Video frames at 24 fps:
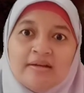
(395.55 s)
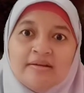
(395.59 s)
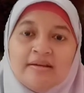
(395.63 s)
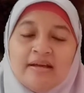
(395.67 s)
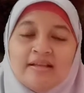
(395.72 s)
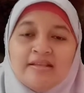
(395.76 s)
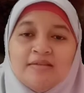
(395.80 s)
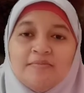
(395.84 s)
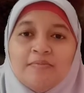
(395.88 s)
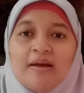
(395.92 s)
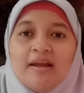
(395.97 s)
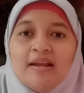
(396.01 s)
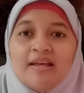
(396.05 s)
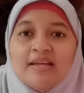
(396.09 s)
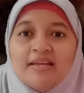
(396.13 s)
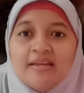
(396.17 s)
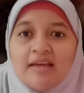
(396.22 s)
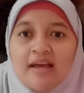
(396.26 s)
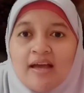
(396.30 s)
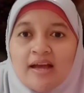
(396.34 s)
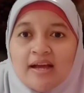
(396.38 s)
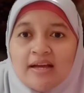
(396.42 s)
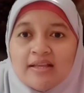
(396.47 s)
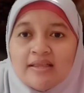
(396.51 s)
Dan
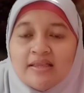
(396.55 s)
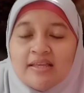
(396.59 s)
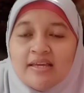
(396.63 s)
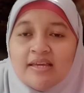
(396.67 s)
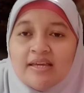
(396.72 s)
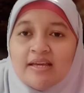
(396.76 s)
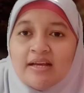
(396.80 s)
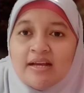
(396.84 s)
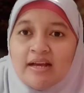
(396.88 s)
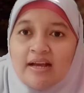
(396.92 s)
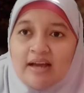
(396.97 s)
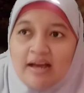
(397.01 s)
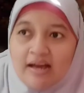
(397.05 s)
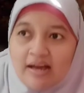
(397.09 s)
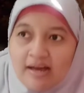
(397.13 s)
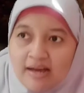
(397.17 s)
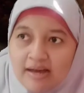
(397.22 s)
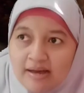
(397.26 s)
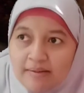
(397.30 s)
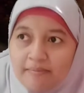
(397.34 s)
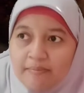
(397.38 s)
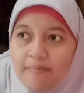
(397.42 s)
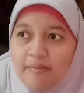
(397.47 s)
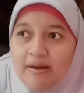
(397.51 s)
sebaliknya,
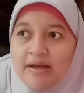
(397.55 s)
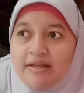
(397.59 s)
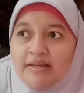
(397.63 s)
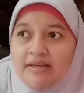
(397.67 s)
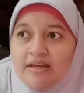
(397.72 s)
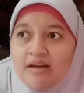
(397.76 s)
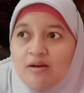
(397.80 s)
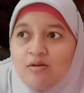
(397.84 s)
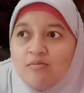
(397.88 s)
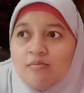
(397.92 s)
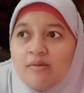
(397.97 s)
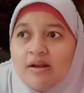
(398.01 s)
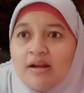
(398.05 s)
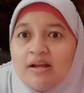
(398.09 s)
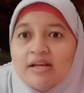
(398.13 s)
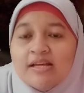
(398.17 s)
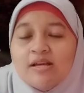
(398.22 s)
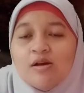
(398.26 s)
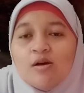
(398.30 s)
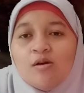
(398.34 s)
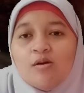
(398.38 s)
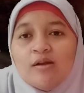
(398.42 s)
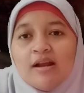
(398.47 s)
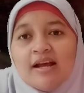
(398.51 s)
ketika banyak
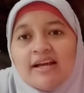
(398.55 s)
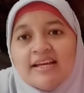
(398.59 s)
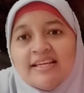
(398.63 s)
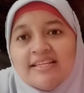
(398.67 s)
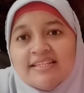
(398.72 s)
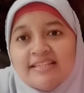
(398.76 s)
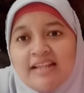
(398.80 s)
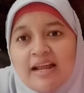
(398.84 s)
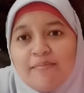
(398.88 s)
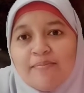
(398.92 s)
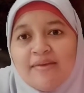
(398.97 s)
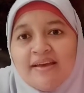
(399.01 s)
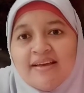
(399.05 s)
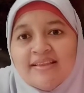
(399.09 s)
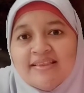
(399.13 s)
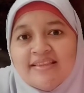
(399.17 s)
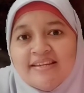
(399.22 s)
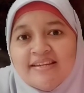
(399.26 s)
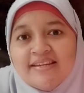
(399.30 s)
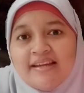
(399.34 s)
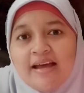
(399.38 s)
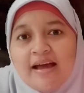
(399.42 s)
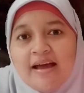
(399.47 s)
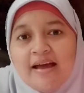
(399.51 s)
orang Islam yang
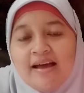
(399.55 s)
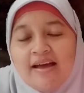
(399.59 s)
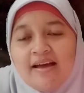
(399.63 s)
tidak